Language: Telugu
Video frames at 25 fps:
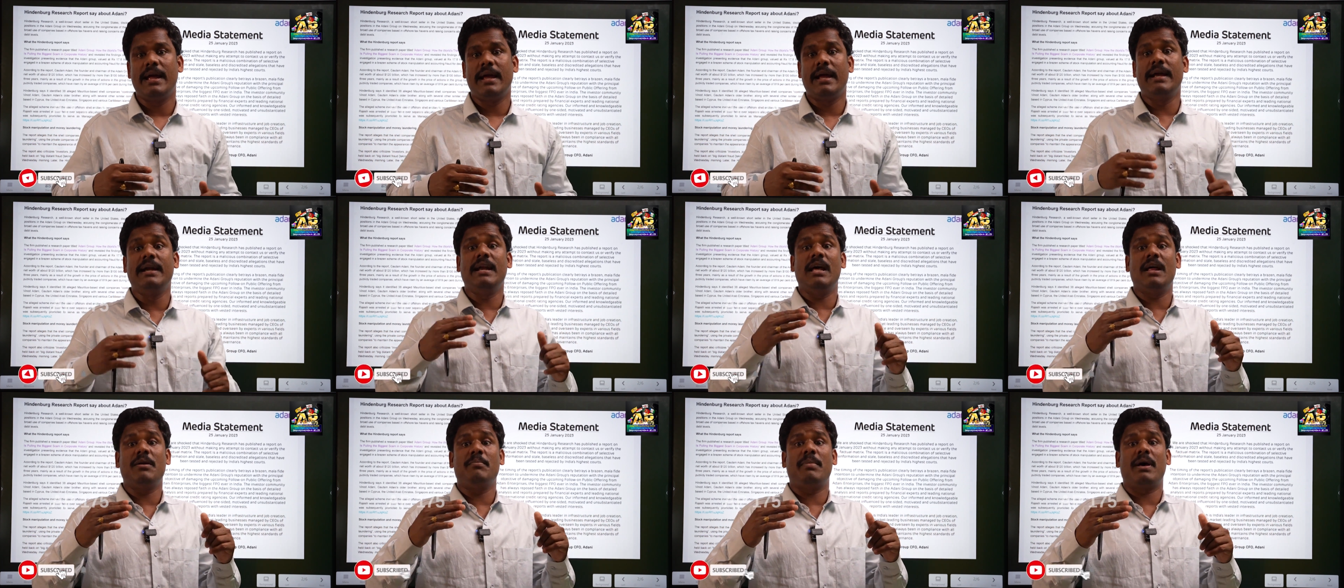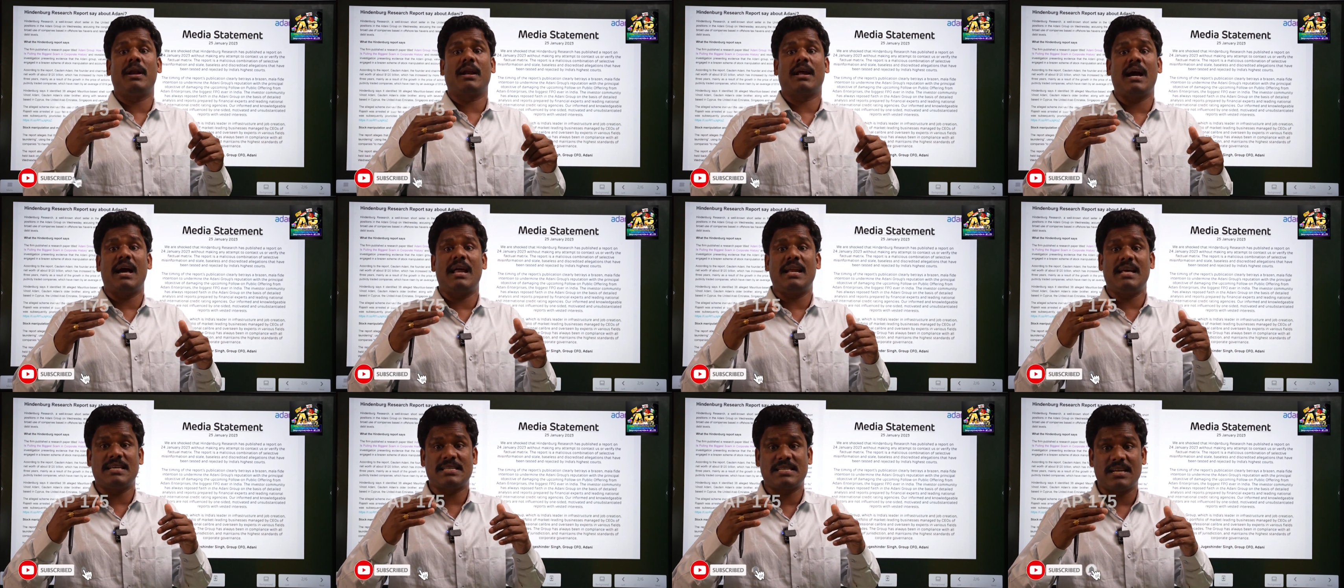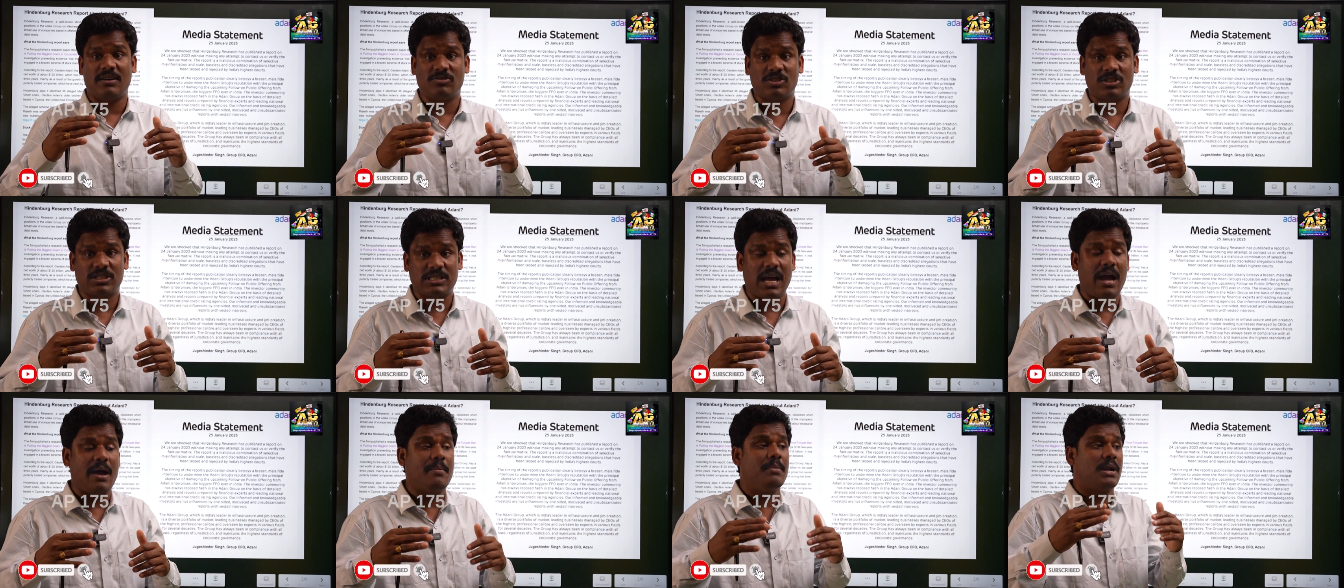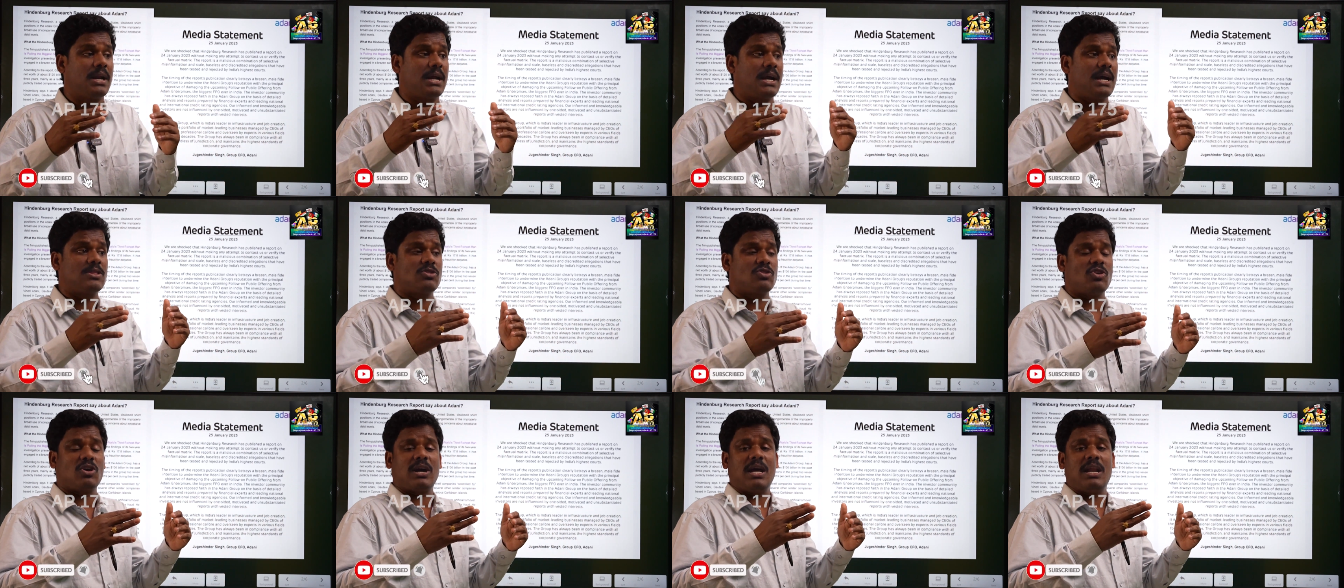హిండెన్బర్గ్ అనే సంస్థ
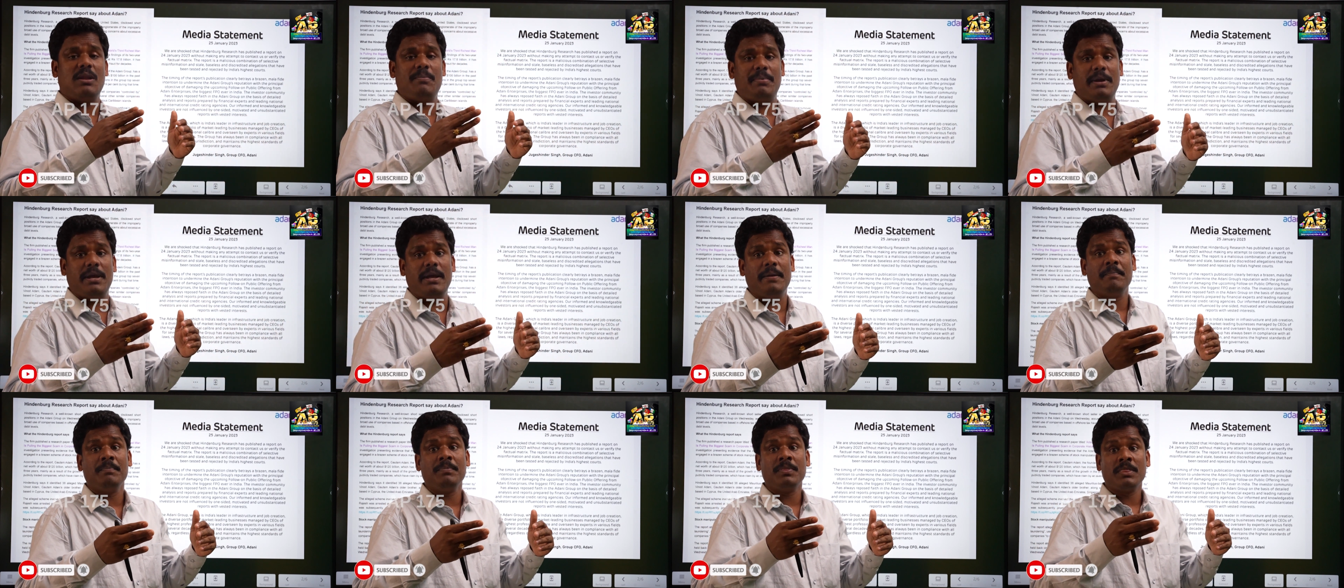అమెరికాతో కలిపి